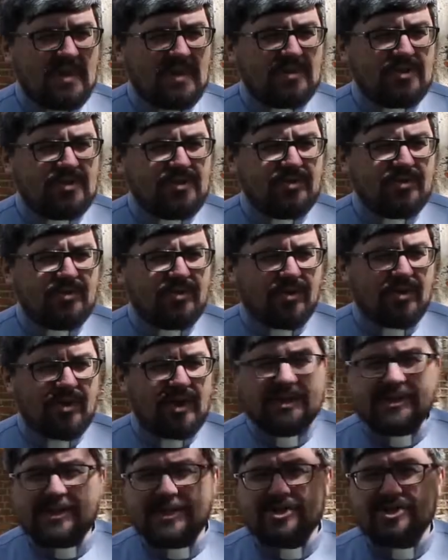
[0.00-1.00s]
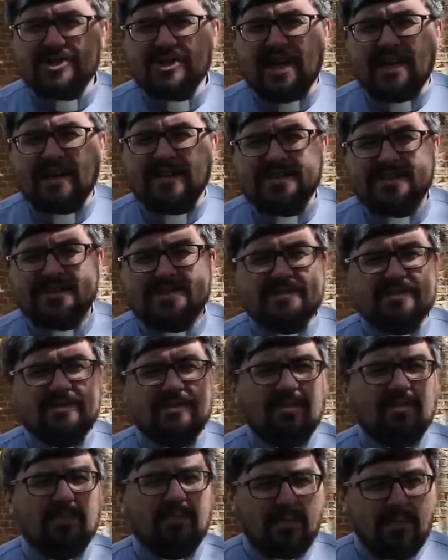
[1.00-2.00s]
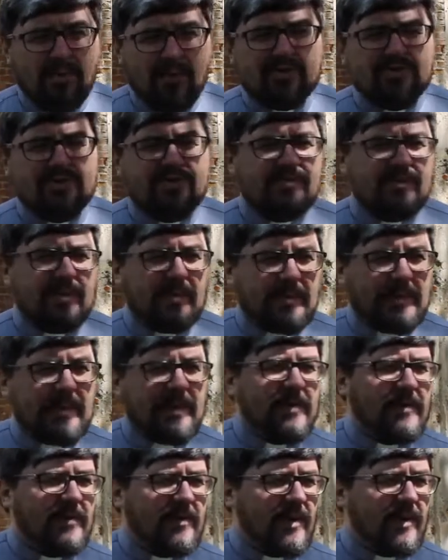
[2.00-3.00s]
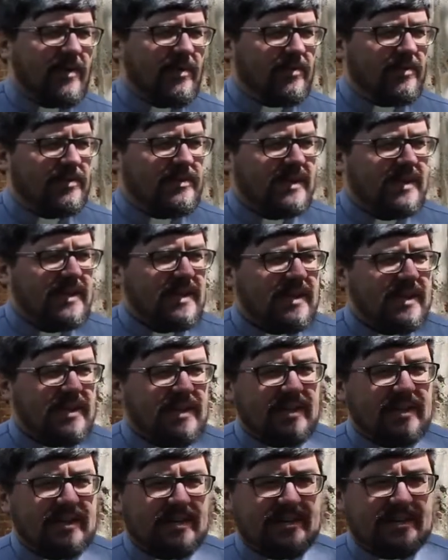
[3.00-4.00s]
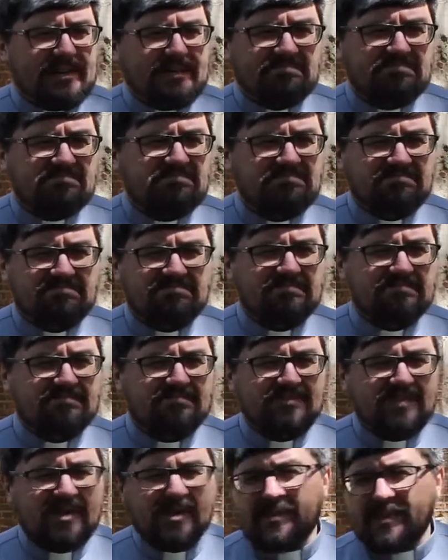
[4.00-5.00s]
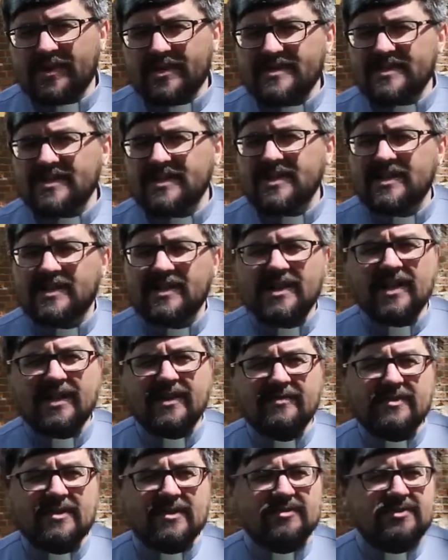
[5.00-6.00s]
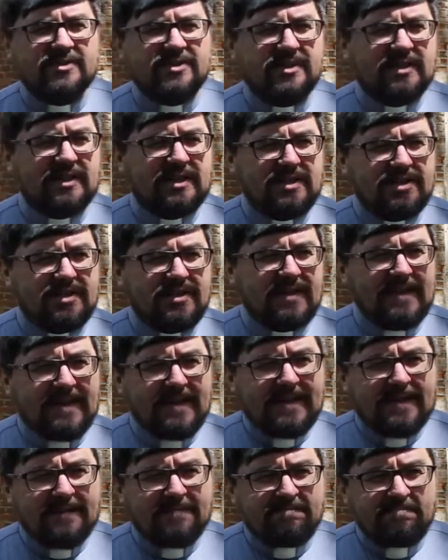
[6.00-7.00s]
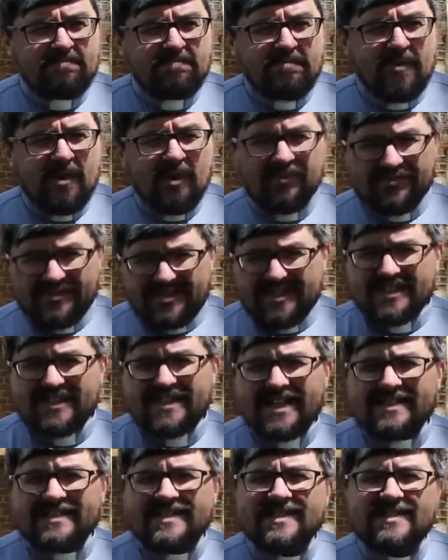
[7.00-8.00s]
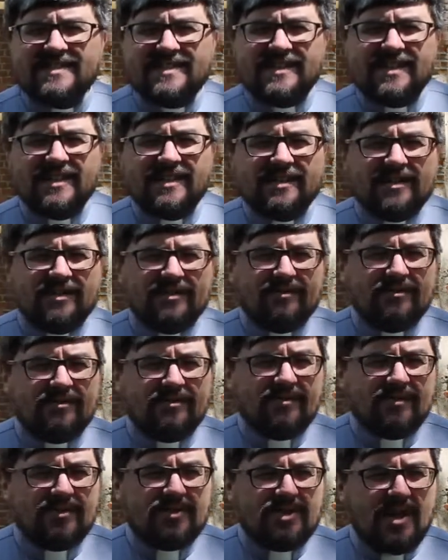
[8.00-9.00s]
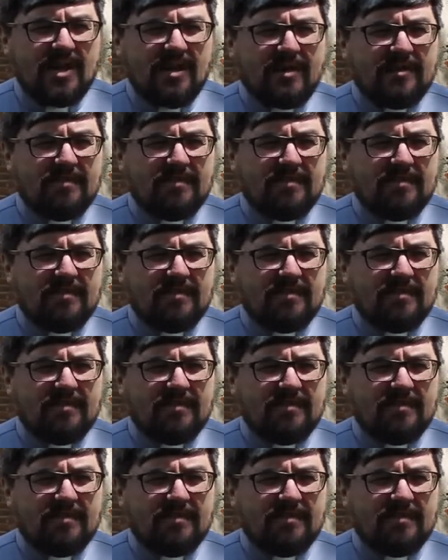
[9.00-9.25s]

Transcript: что отличает истинного Божьего пророка от э, да простых, наверное, верующих даже. Он всегда зациклен на двух вещах.